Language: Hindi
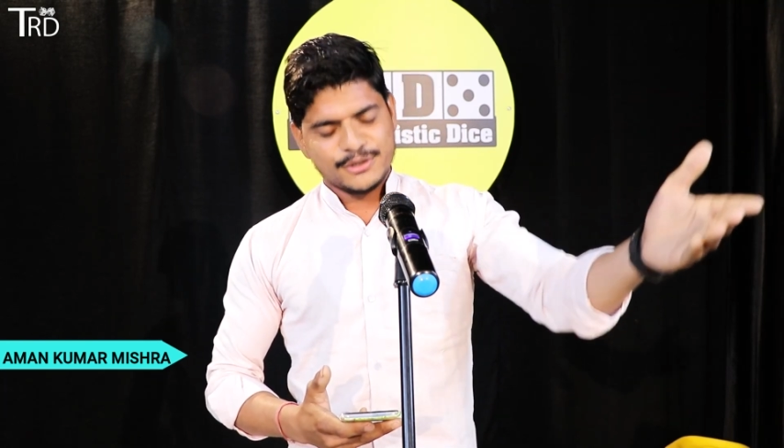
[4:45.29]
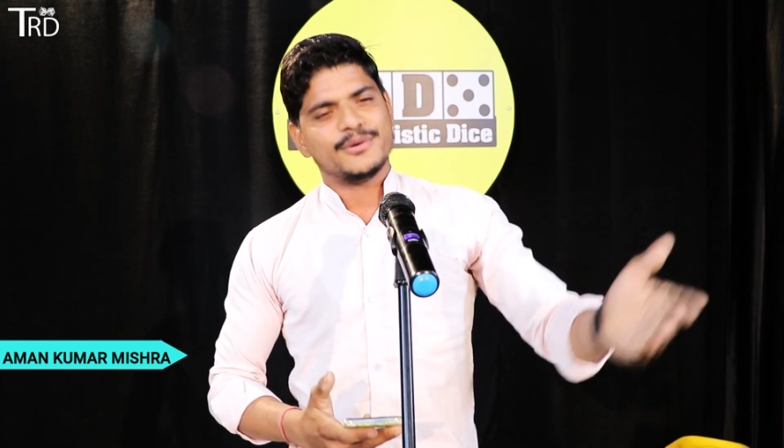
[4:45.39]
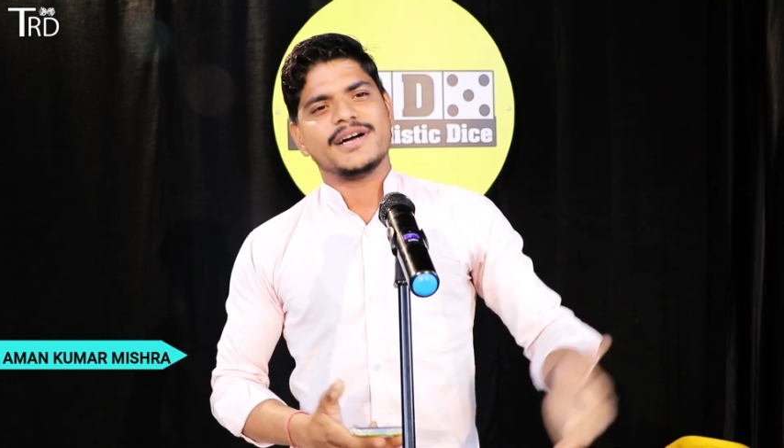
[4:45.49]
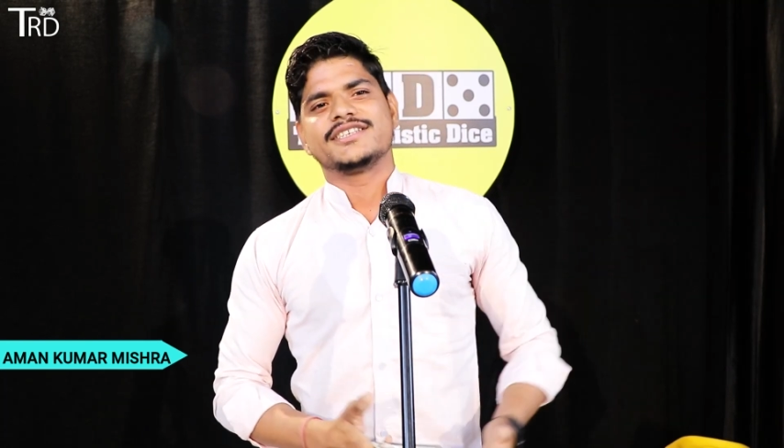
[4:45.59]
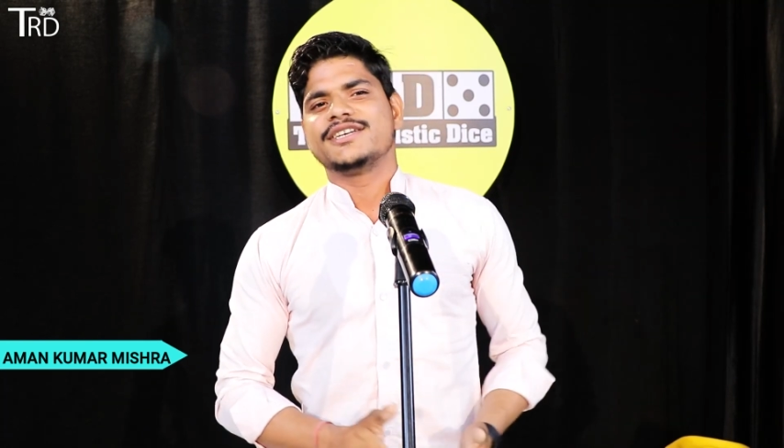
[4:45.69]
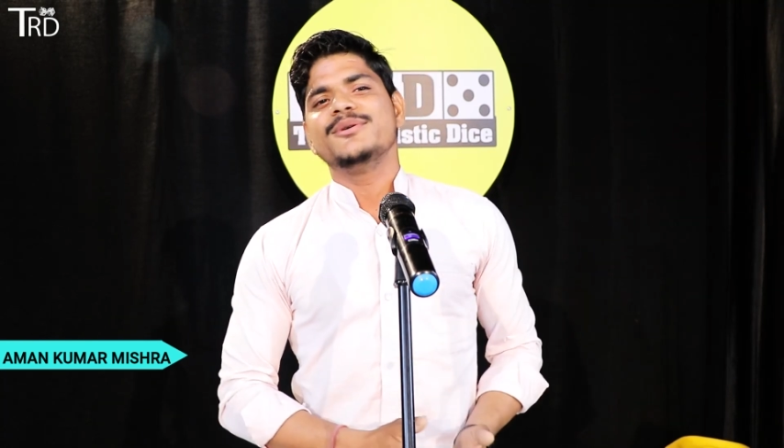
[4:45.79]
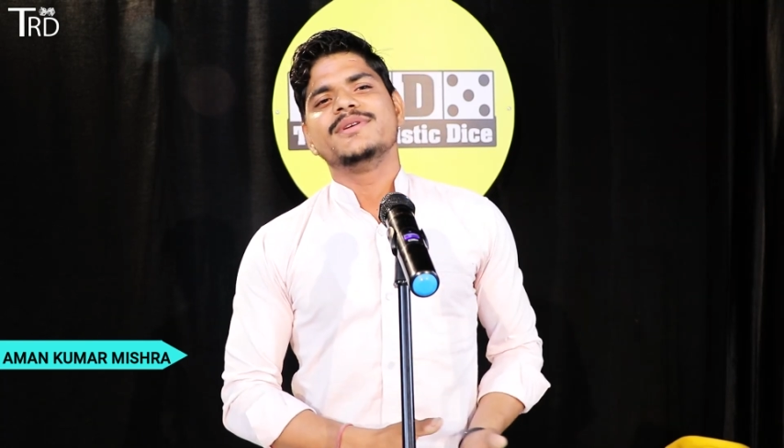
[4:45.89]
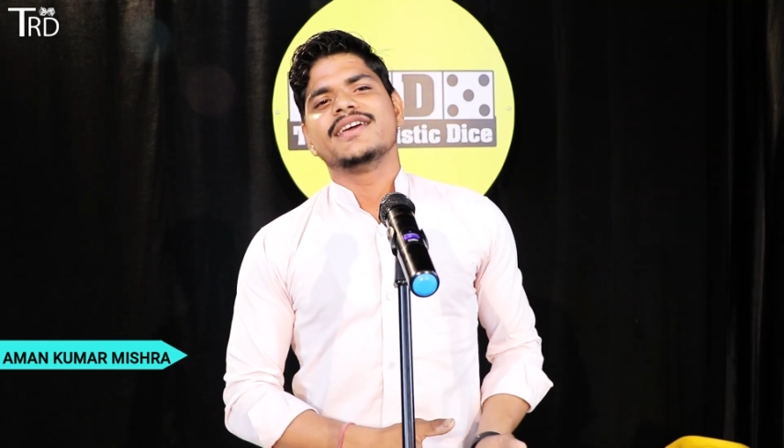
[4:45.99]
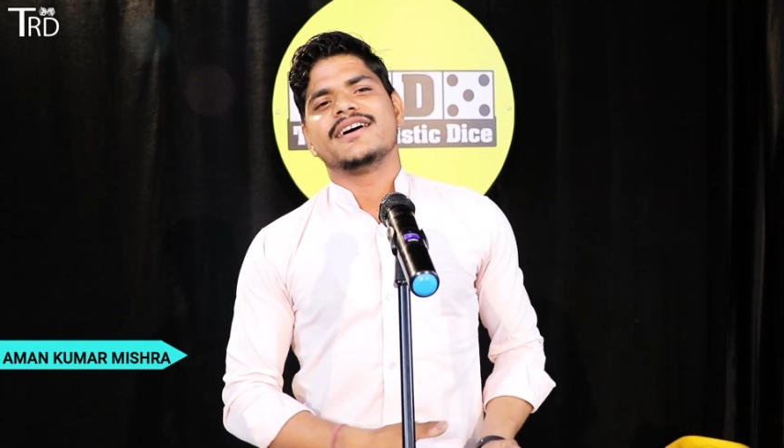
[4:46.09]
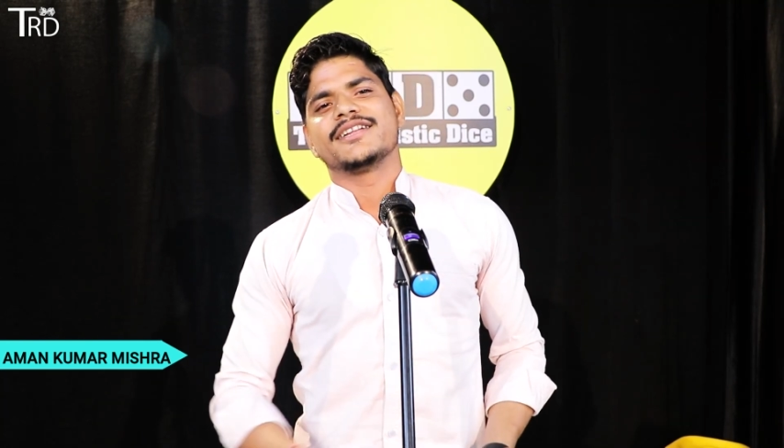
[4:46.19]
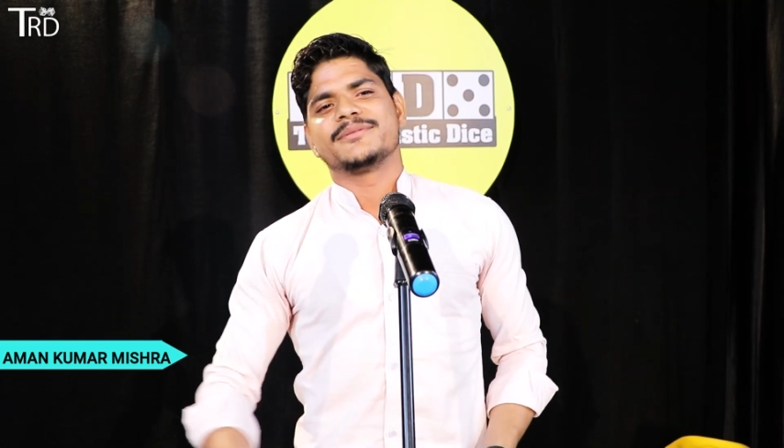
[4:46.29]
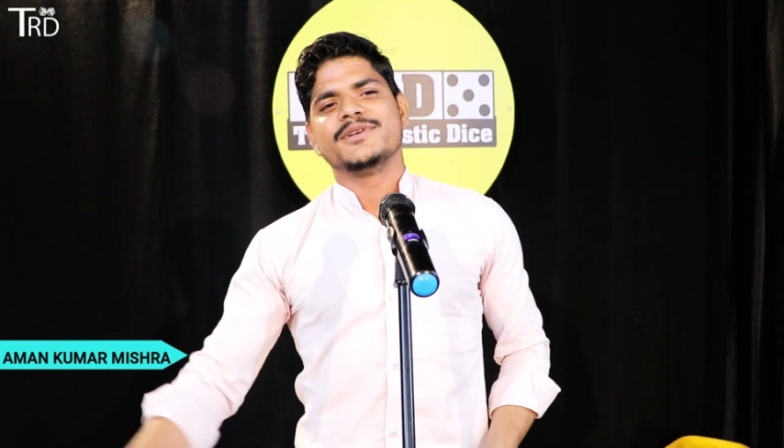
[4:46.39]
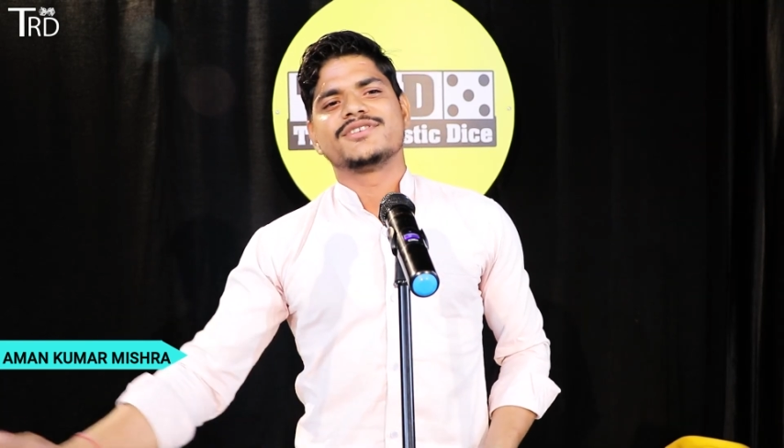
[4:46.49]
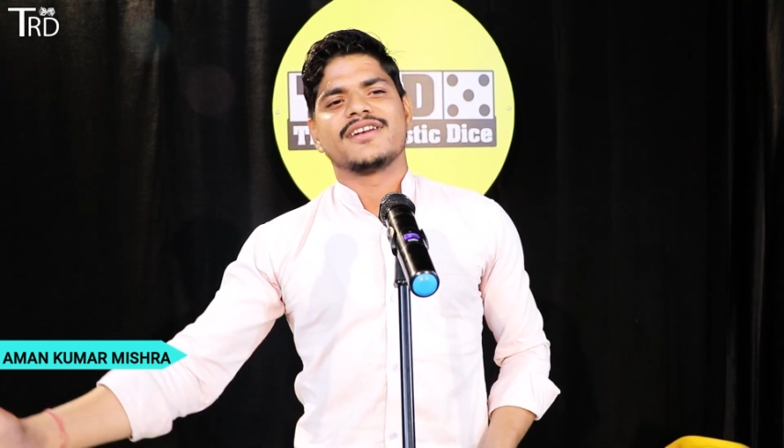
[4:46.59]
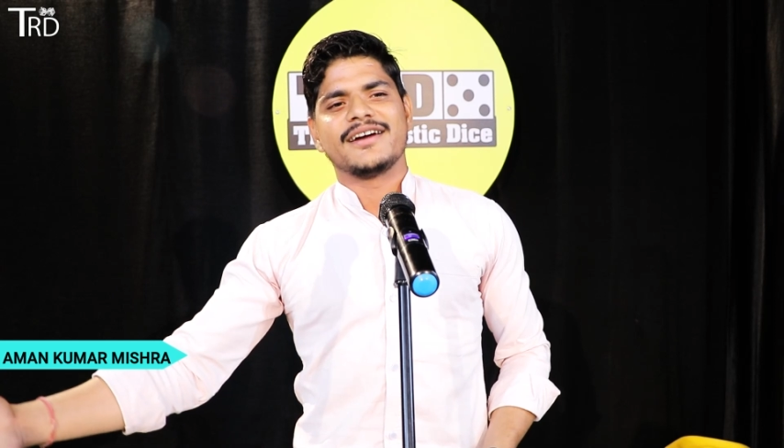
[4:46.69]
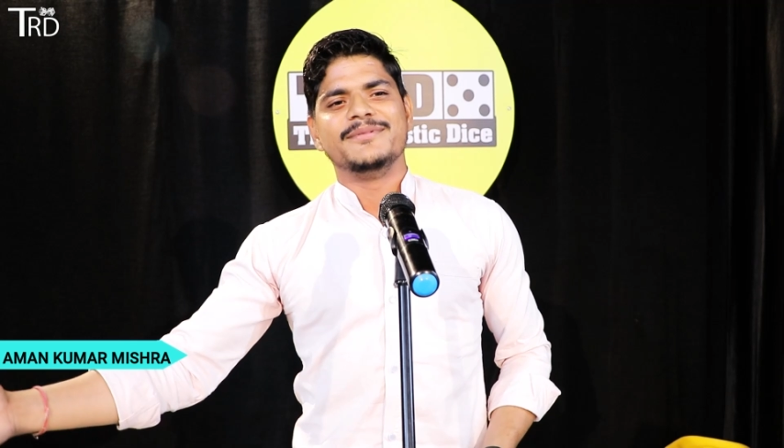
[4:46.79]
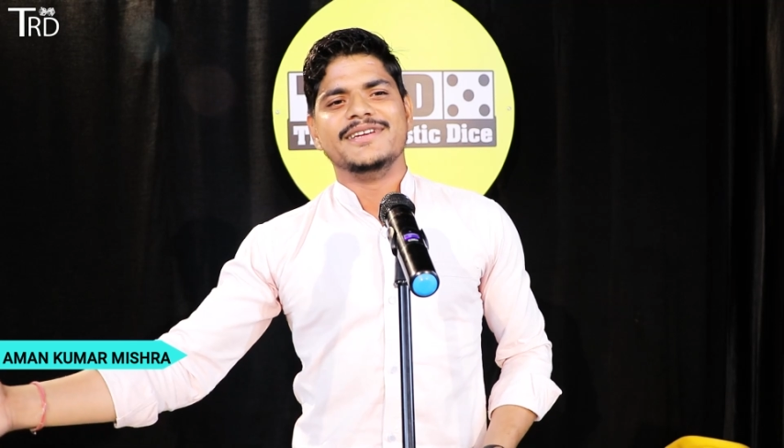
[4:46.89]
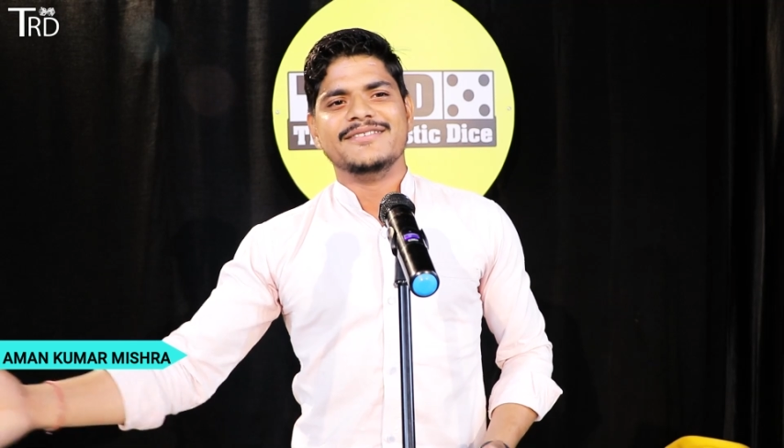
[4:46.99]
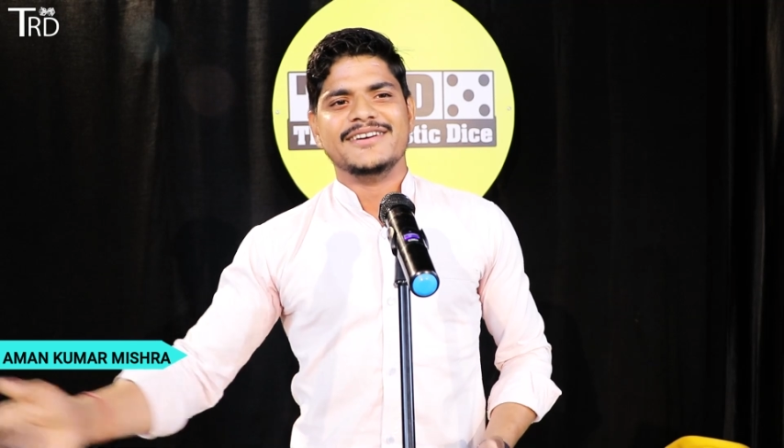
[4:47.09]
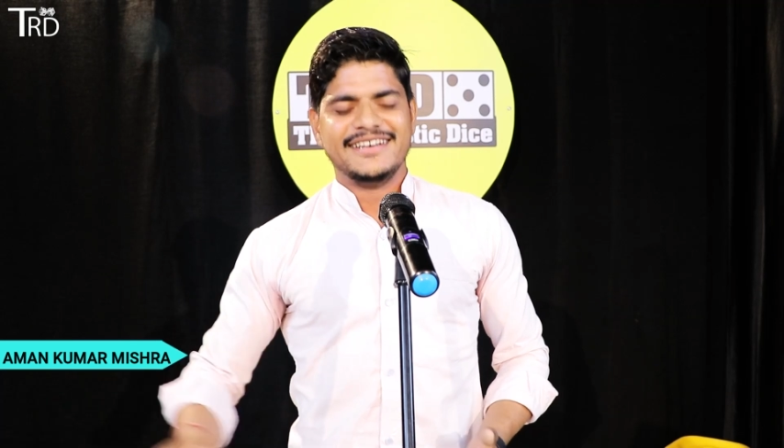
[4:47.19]
तो आज क्यों ये हाथ में शराब
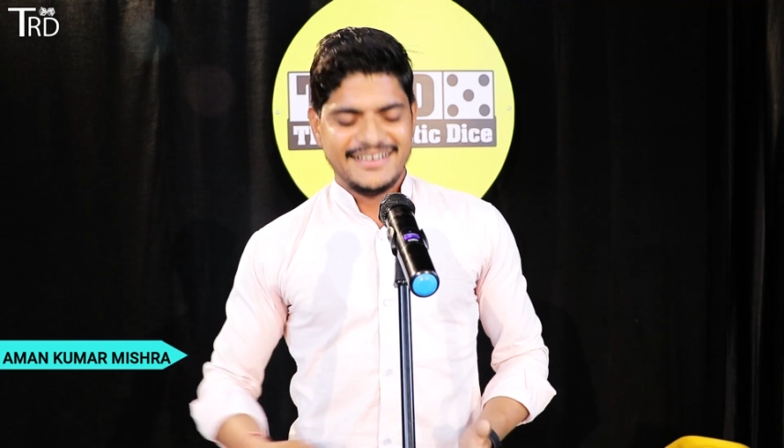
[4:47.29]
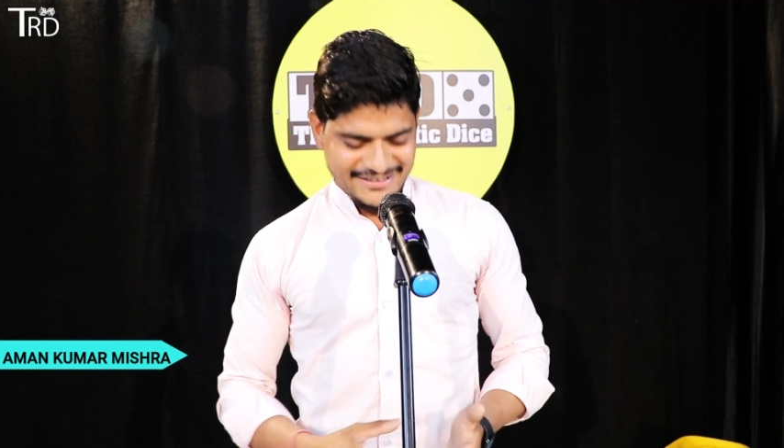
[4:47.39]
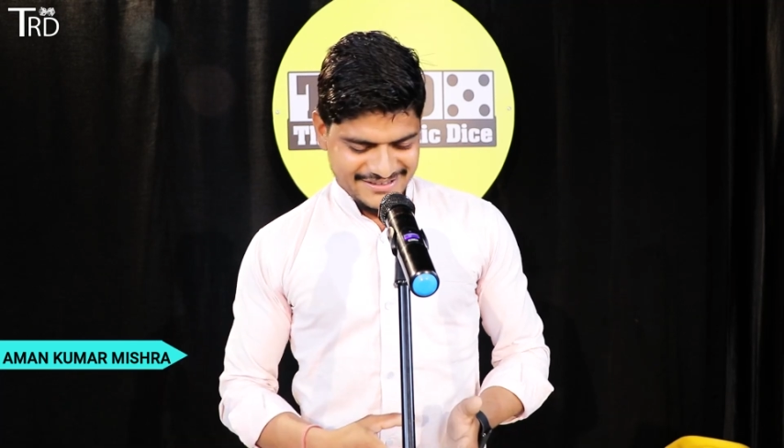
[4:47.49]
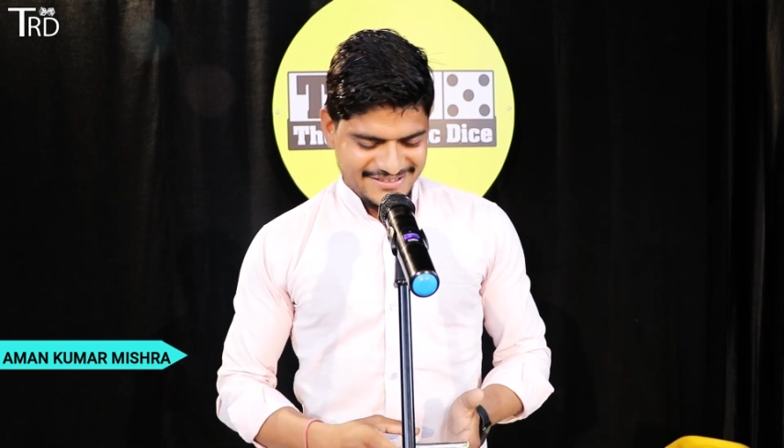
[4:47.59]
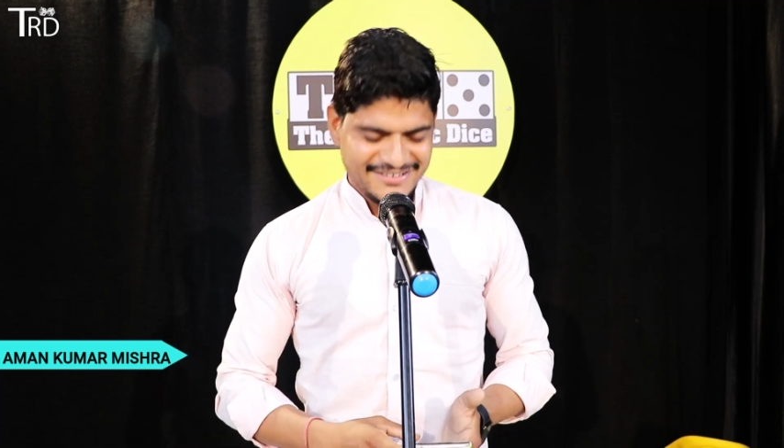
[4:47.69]
लिए बैठे हो